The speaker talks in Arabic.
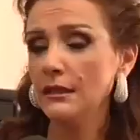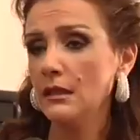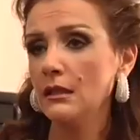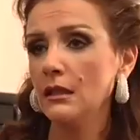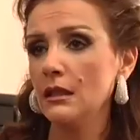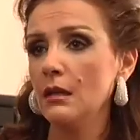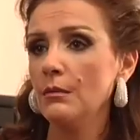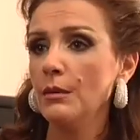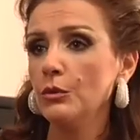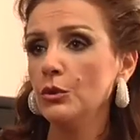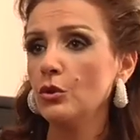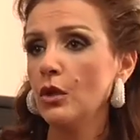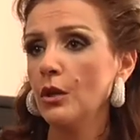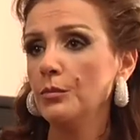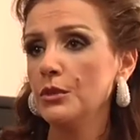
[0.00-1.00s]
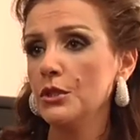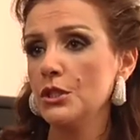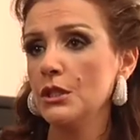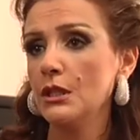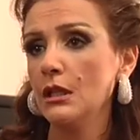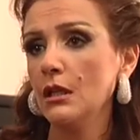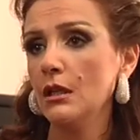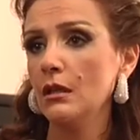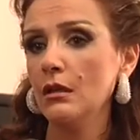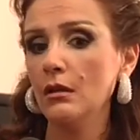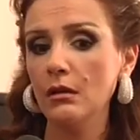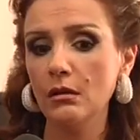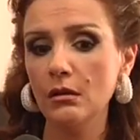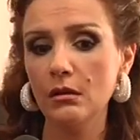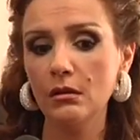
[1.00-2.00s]
حضرتك لما بتروح بتشتري
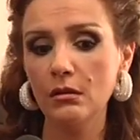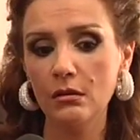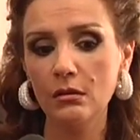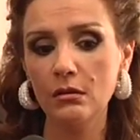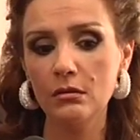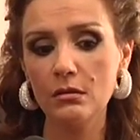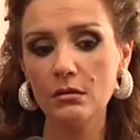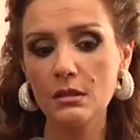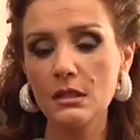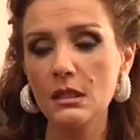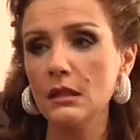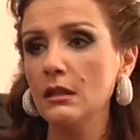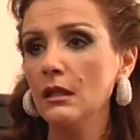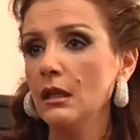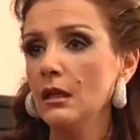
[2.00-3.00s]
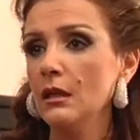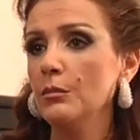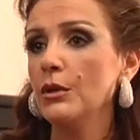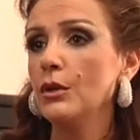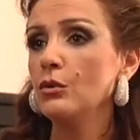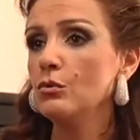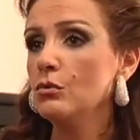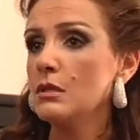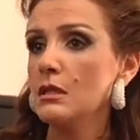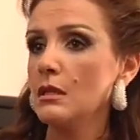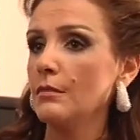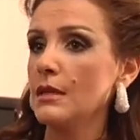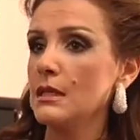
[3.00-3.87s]
آه، سي دي بالروسي